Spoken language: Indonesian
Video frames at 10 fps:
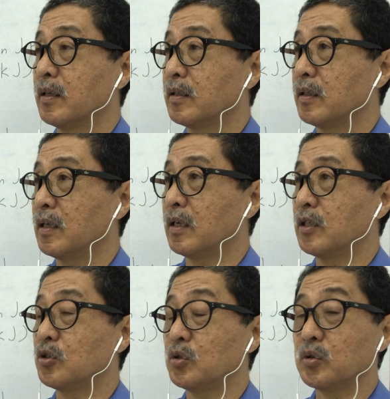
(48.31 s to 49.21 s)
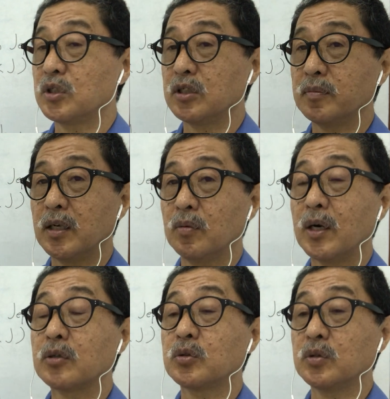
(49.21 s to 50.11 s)
dan itu fushime
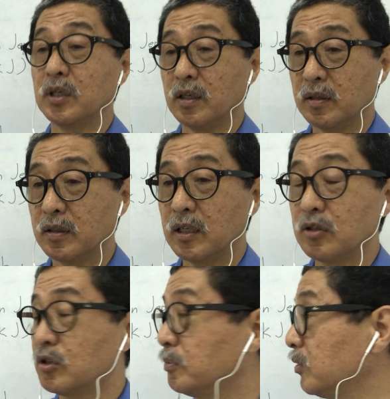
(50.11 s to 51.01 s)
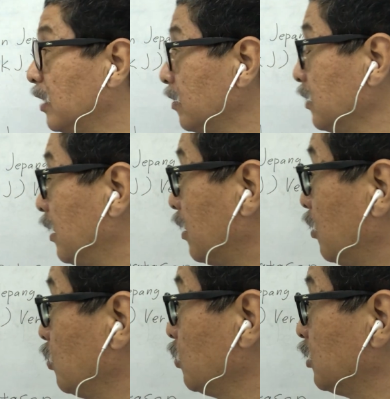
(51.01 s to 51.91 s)
waktu ya dan sebenarnya
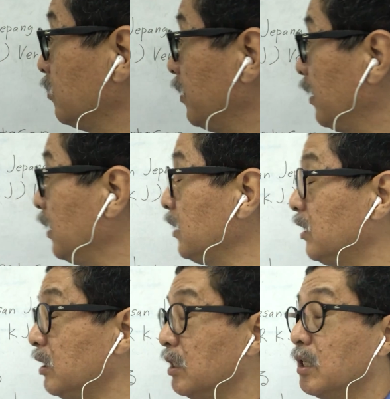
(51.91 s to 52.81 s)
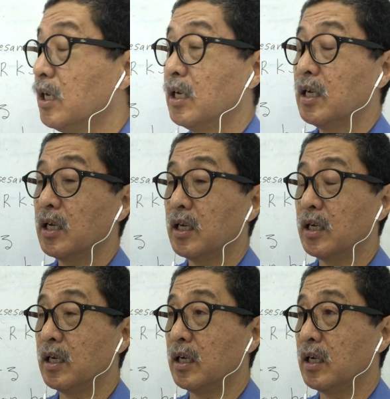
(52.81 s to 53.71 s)
kalau fushime ini
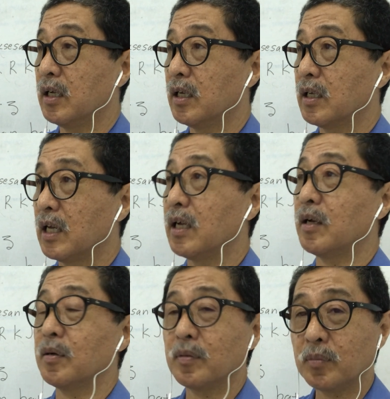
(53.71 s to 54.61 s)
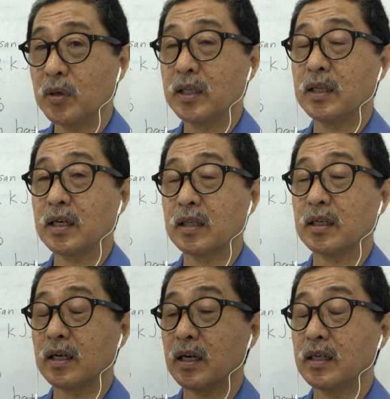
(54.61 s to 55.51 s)
eh, ya boleh
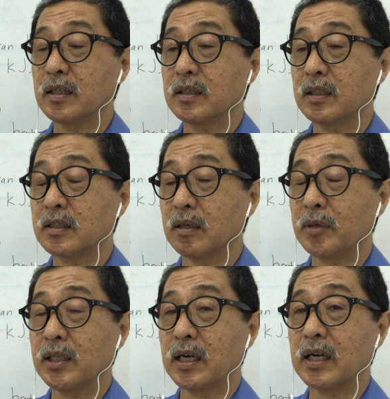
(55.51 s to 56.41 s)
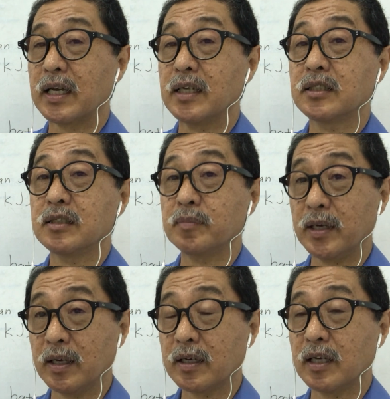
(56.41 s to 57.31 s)
dikatakan sama dengan
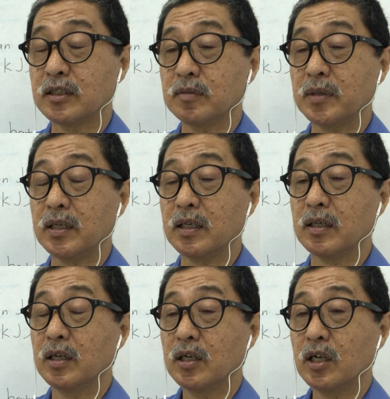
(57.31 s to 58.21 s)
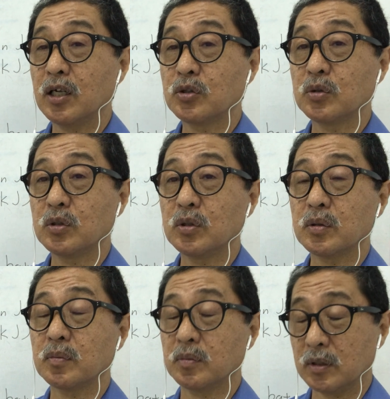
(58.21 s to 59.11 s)
kejime. Kejime eh, dulu
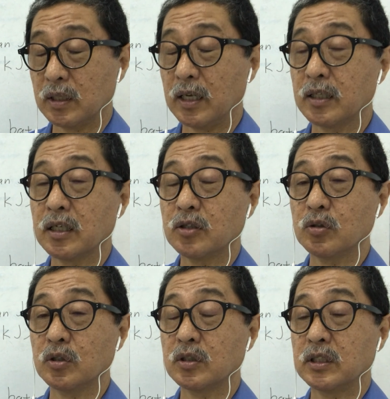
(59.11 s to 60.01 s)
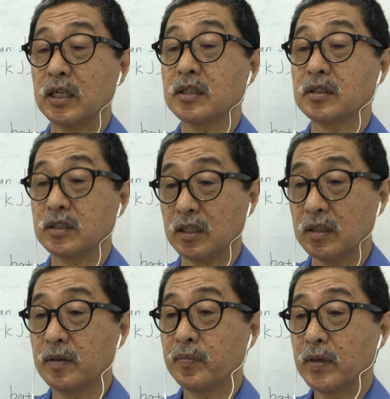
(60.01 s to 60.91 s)
kayaknya dulu jelasin ya.
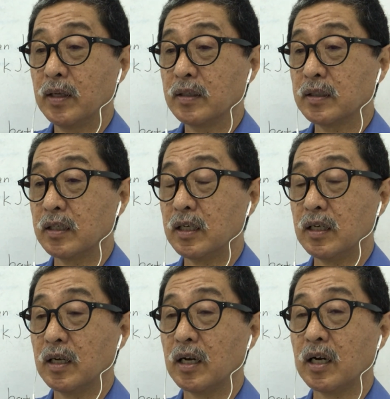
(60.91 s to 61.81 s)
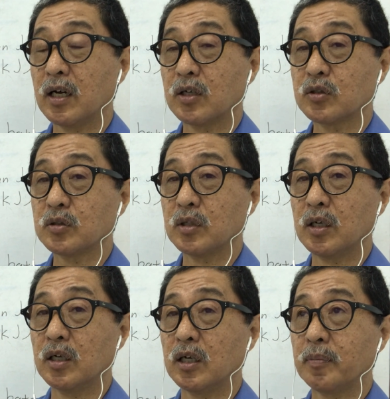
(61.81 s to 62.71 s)
Jadi harus
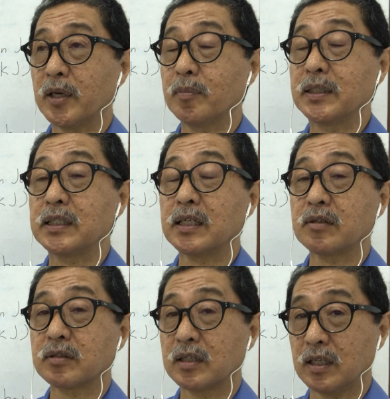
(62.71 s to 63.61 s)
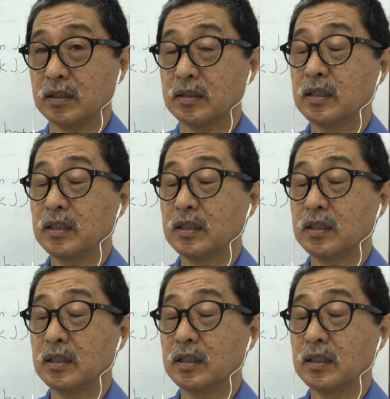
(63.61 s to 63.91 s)
eh, apa ya menjelaskan